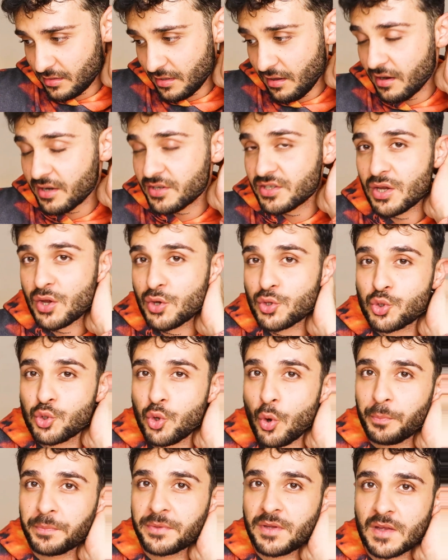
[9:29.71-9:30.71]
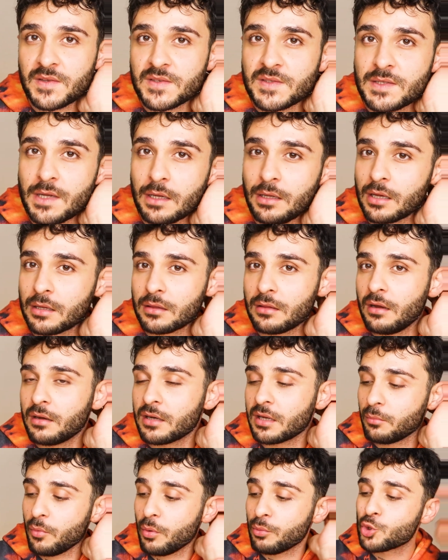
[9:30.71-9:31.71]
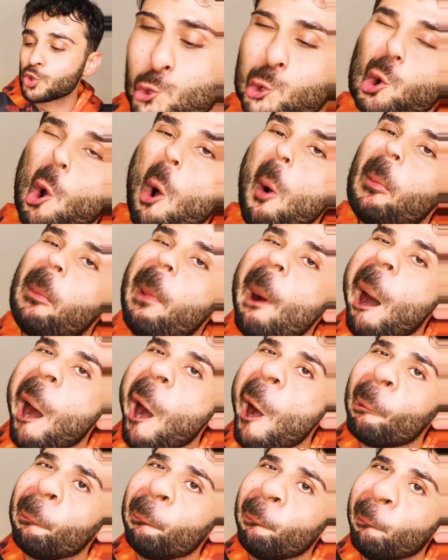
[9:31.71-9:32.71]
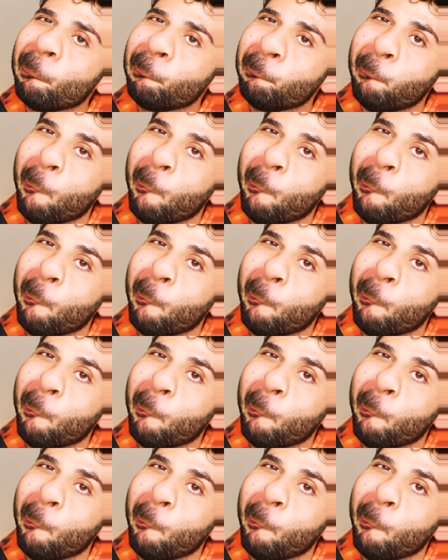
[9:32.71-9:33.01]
Her şey şop diyen salaklar gibi oluyor Şop abi